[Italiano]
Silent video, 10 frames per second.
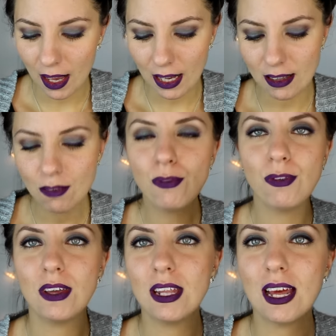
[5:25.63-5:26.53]
ed
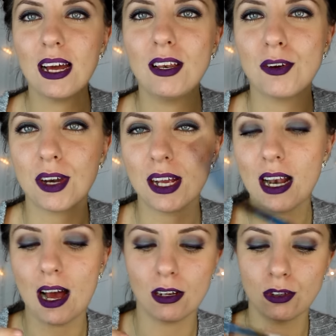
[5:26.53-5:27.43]
infine le ho
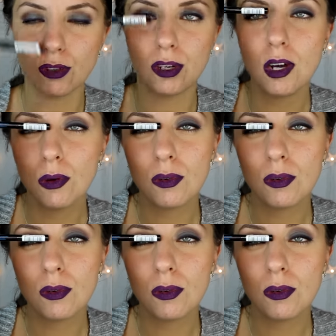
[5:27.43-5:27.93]
regalato